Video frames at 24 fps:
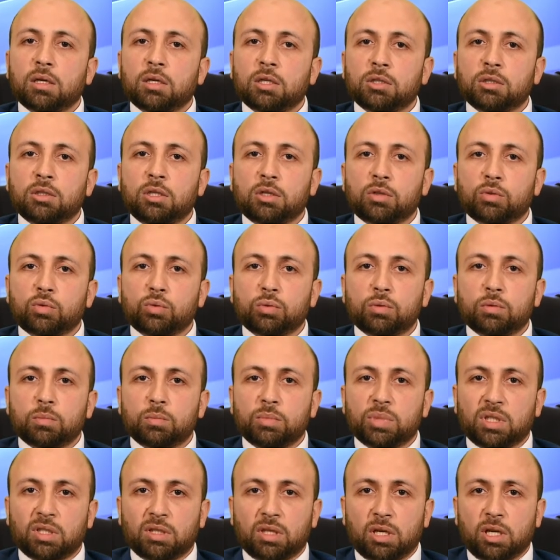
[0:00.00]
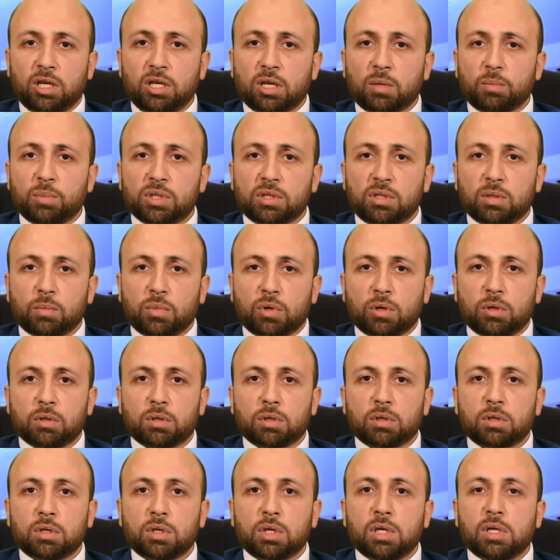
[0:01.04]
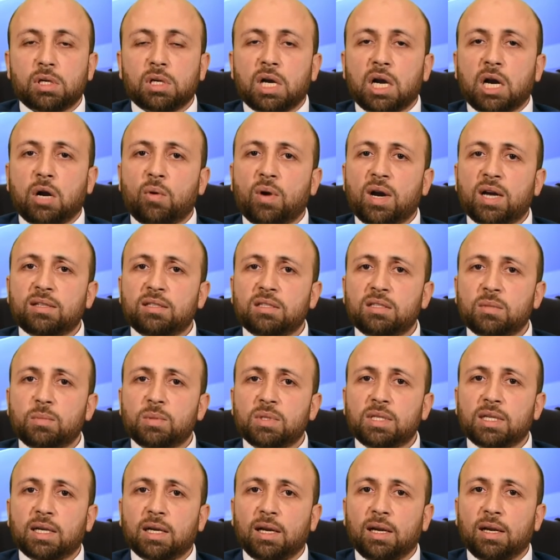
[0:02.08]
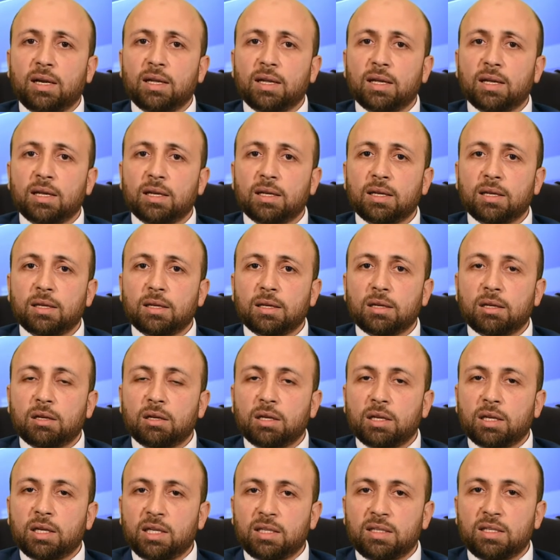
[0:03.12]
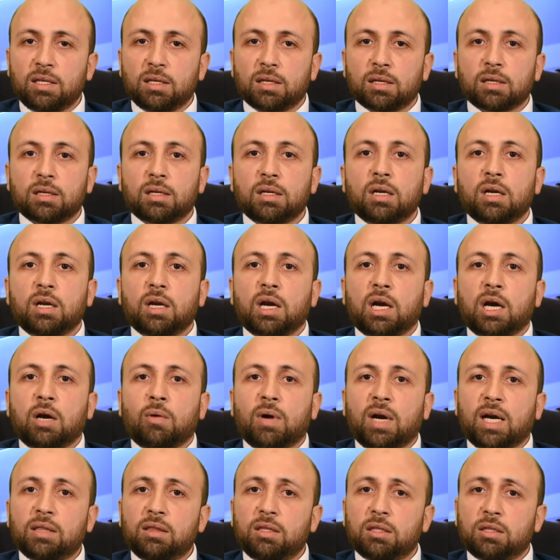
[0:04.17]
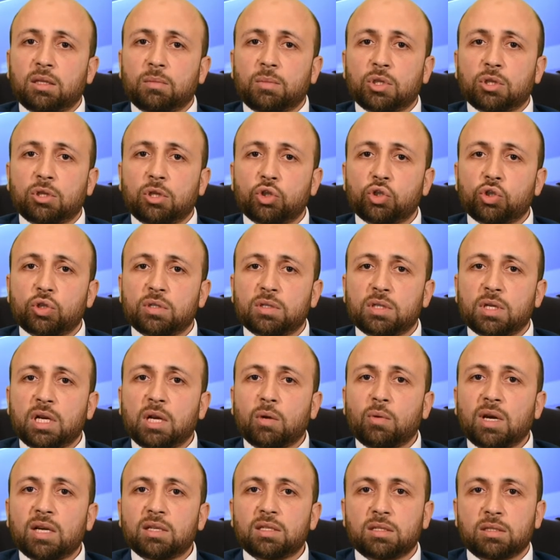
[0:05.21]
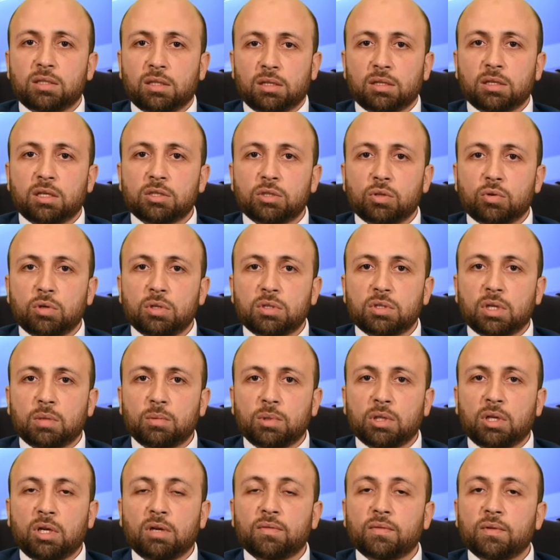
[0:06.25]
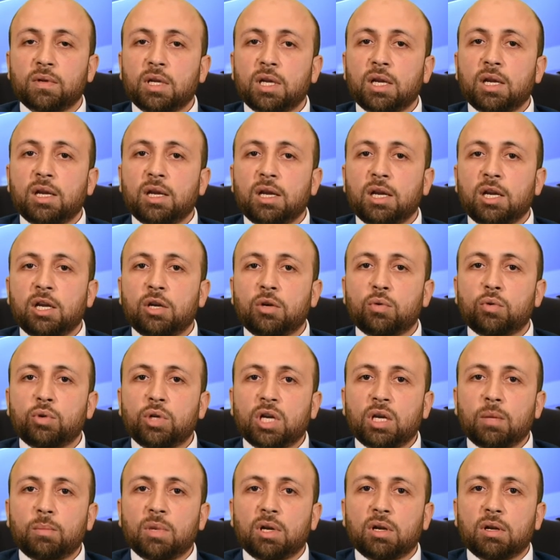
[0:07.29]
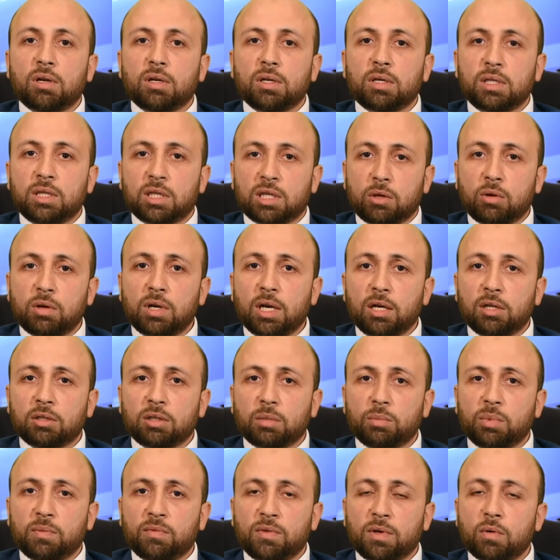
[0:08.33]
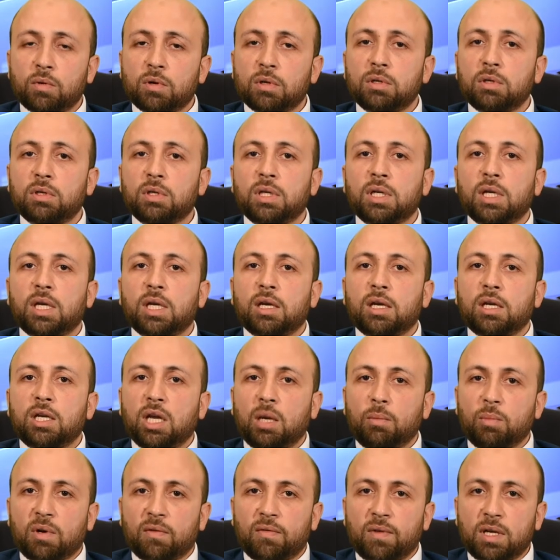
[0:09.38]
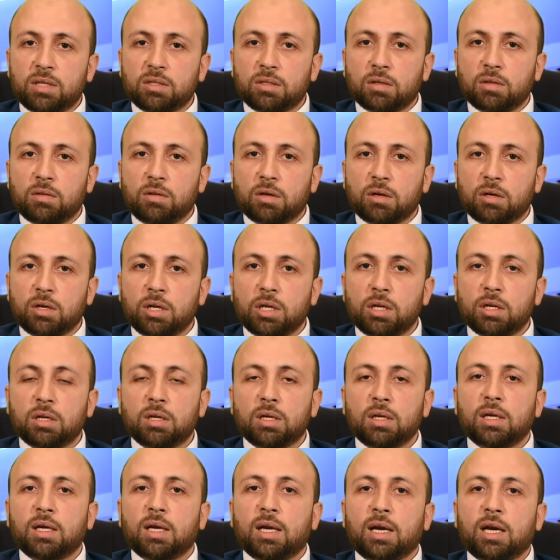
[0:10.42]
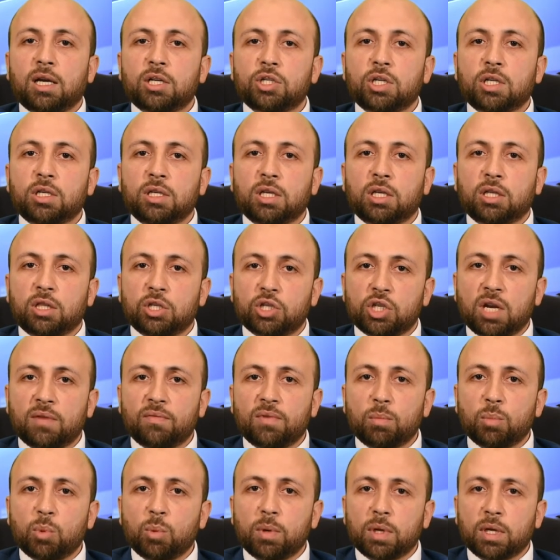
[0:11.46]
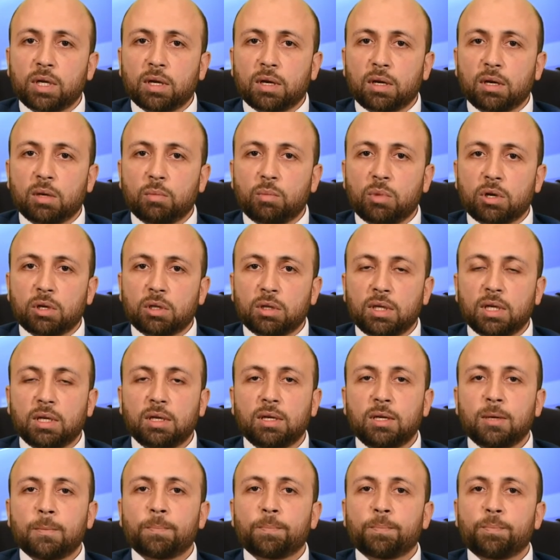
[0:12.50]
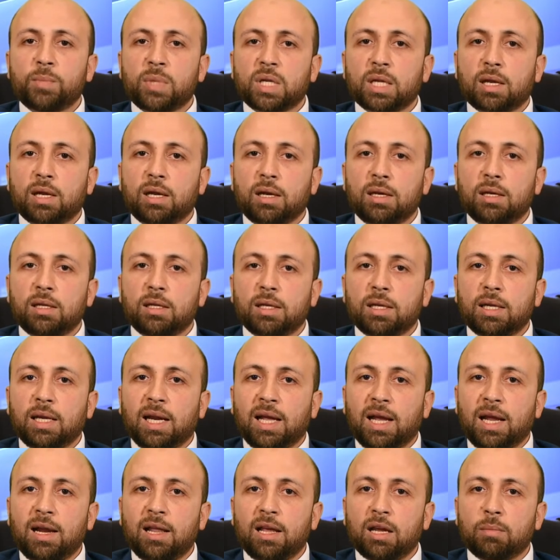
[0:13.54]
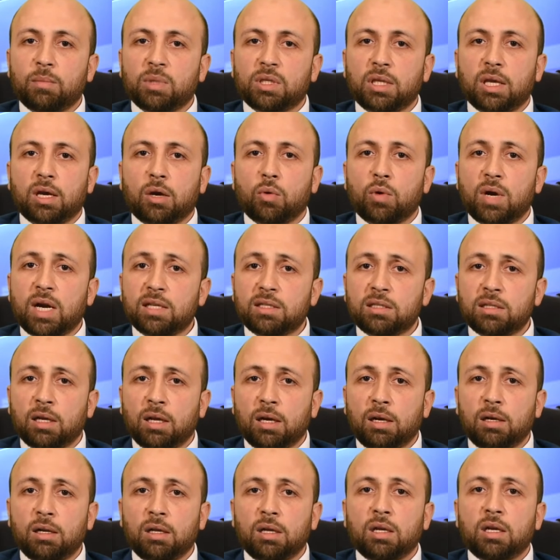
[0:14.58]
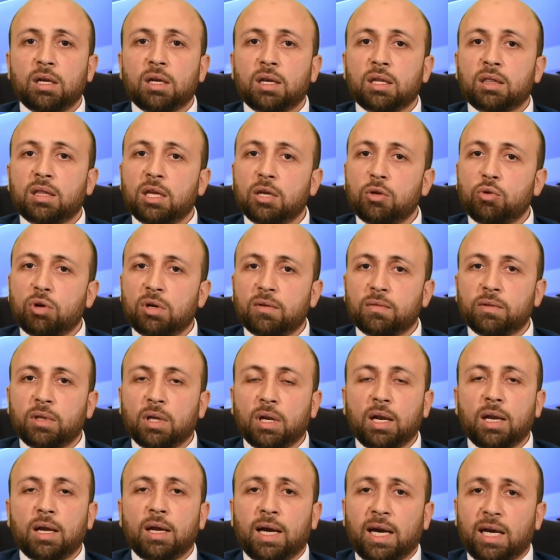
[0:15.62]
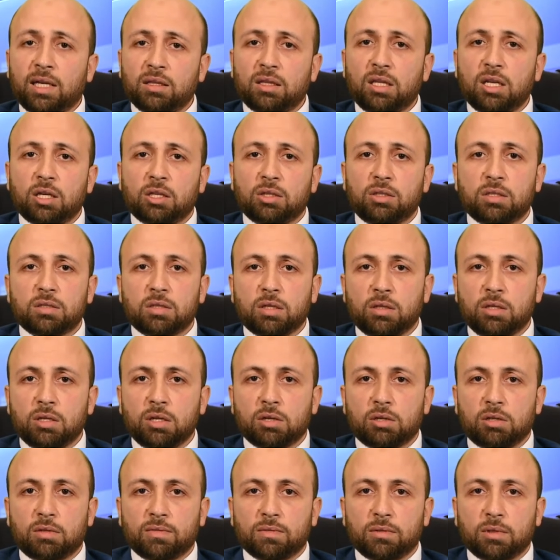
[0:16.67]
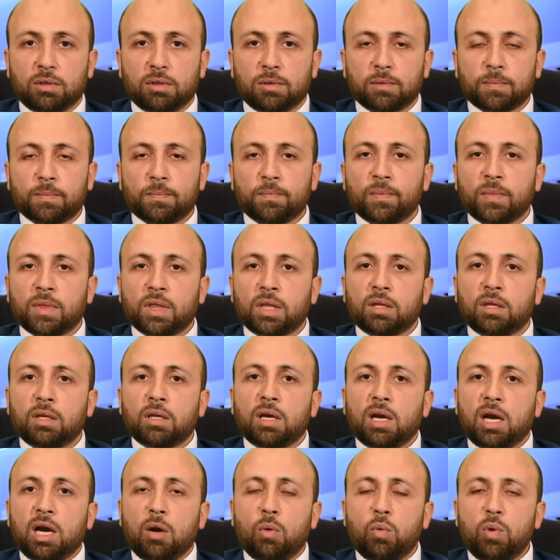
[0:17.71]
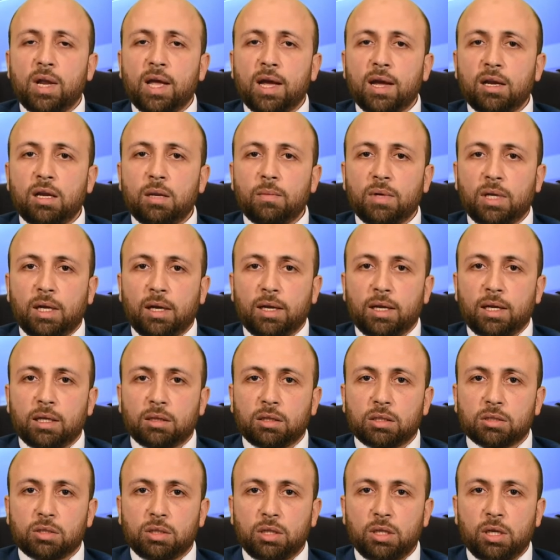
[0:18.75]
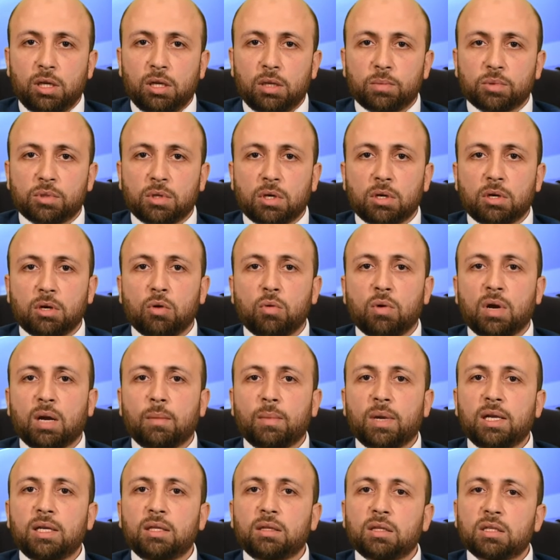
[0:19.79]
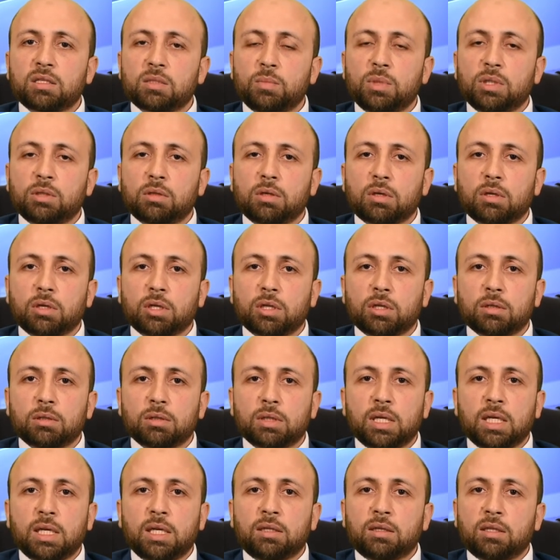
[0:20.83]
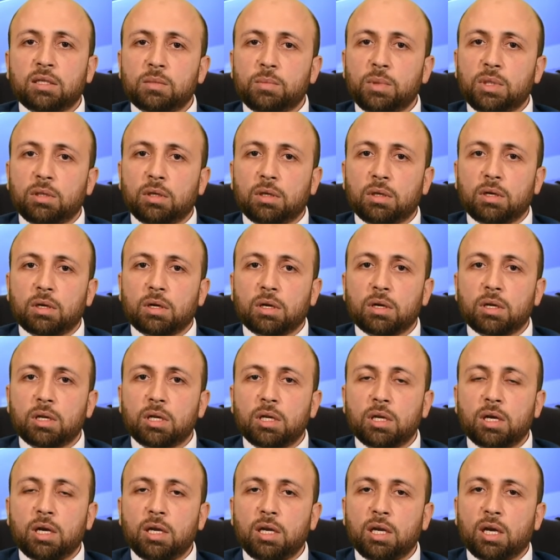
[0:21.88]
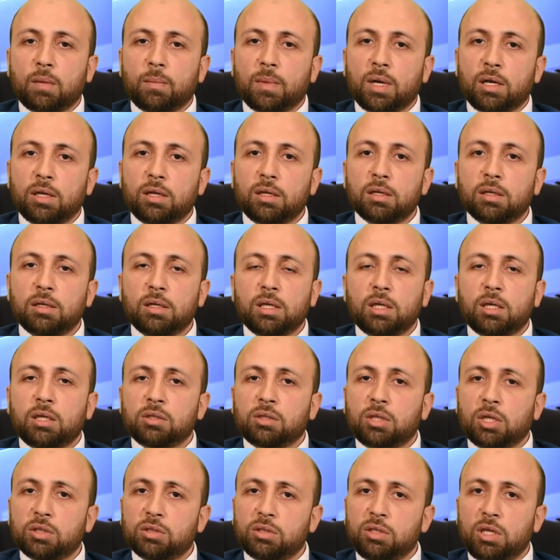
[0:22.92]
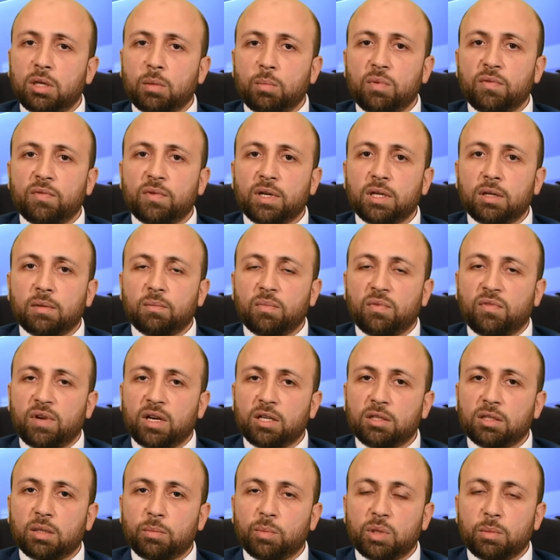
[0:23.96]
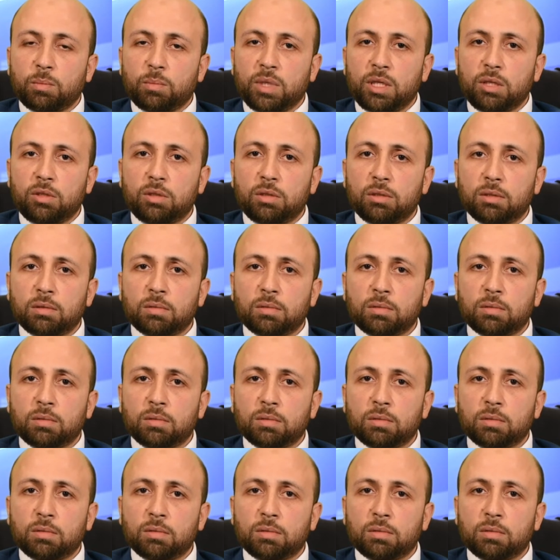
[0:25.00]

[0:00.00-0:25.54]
نظارته بتتغير باستمرار أو حاسس بزغللة كتيرة أو عدى 18 سنة وحاسس النظر لسه بيضعف انه يعمل يتوجه للطبيب فورا يعمل فحص القرنيه عشان اكتشاف المبكر للمرض ده بيخلي العلاج بتاعه اسهل نتائجه افضل حتى اقتصاديا افضل اول حاجه من علاجات تصحيح الابصار هو عمليه تثبيت قرنيه تثبيت القرنيه هي عمليه تقطير بفيتامين بي